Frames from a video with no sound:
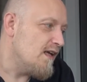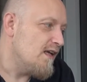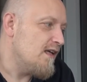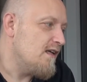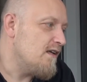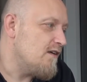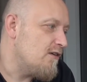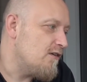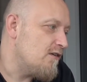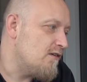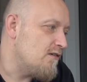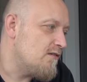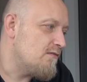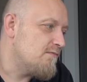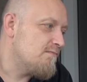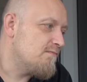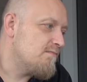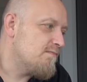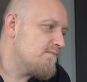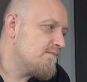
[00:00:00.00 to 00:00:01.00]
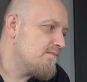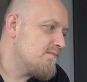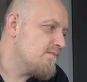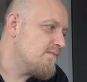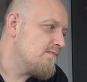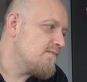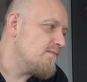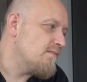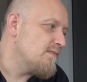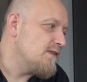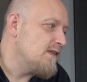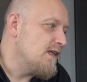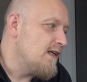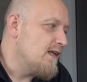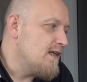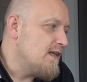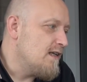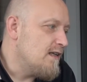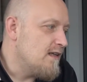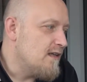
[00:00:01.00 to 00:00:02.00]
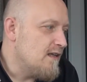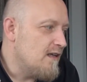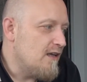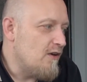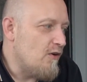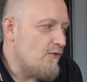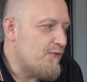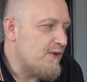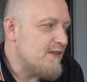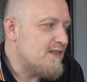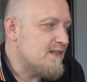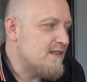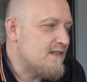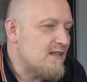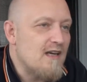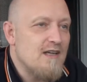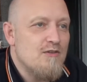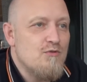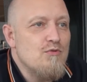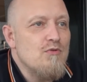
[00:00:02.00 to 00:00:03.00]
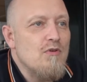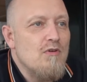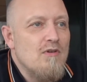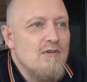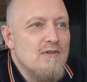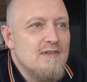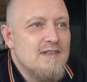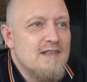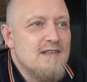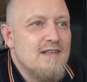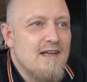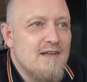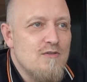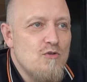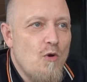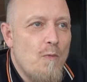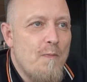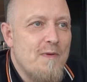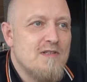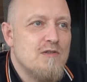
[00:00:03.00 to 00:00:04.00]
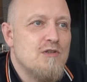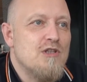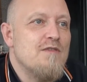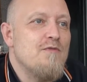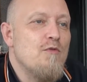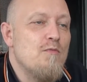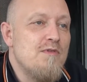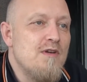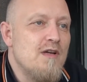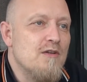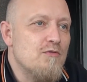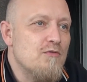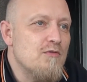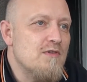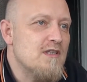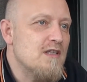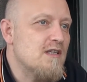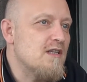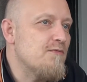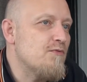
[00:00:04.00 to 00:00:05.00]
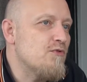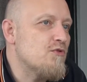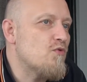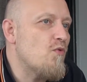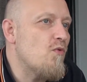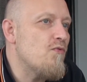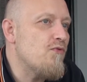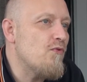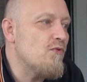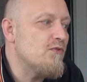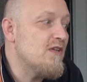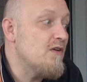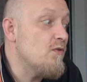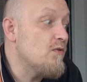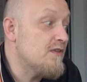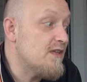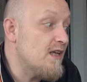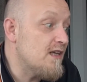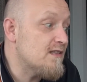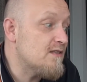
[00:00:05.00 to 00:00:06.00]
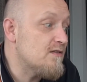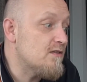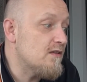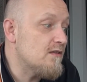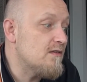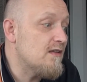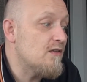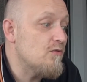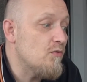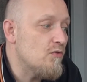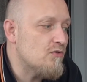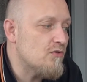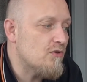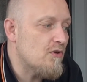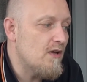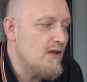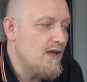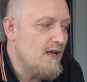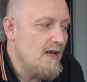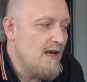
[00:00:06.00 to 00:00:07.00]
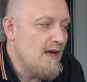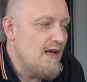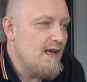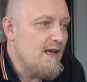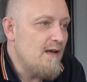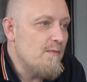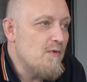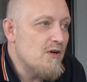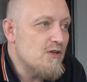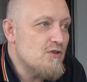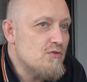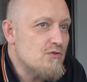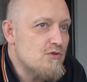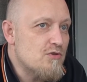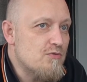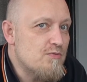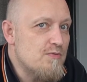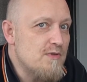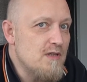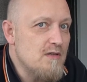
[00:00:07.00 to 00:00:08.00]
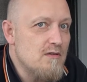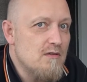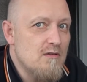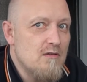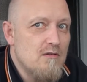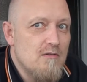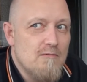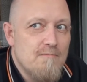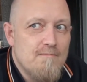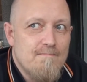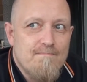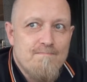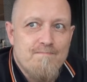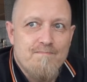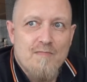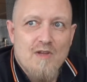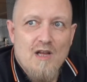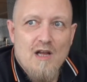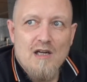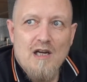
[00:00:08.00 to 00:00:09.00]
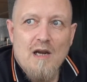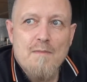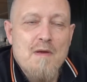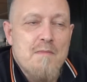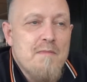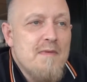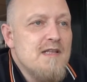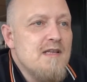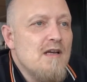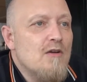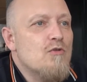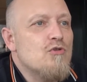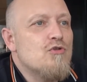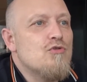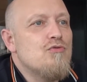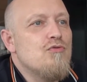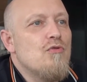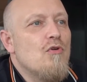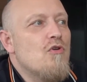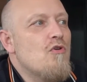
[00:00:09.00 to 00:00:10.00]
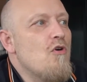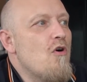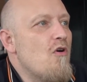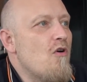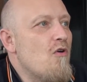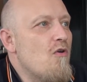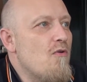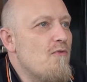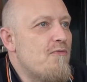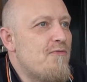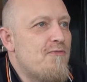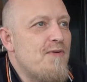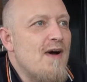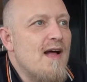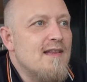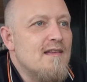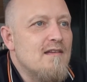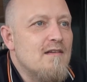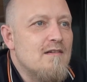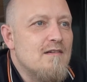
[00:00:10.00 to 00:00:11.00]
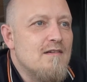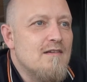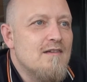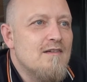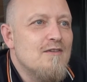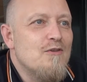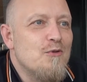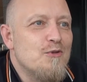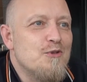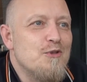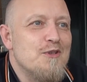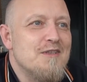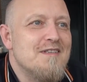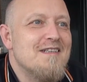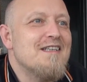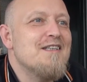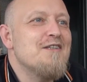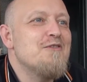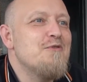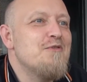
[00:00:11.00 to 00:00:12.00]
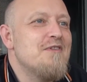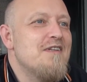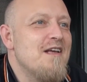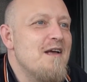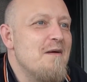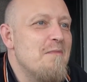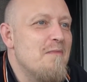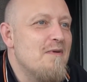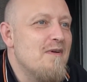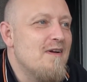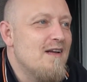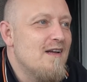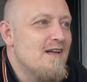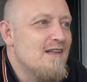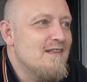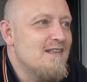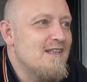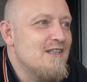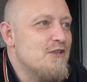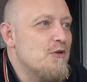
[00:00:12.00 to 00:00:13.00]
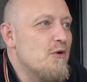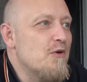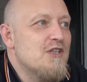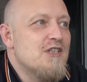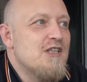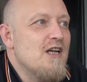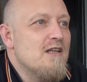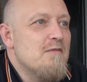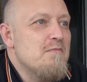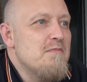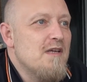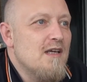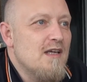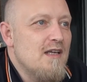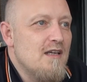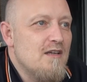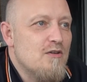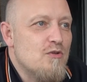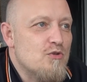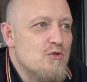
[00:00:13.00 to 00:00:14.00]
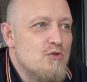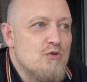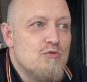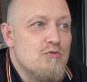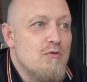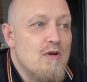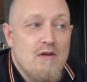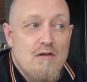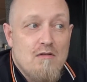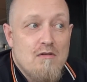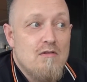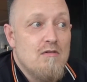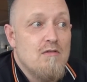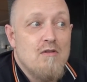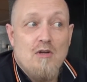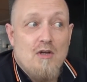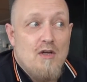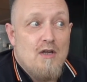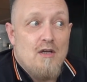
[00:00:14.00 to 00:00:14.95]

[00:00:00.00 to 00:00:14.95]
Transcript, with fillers: Et, euh, et en fait, c'est très dur. C'est très dur parce que j'avais oublié un truc, c'est qu'il faut se confronter au texte d'un autre. Et moi, je suis, euh, la même manière que je suis encore fan, au sens strict du terme, des gens que j'ai admirés, que ce soit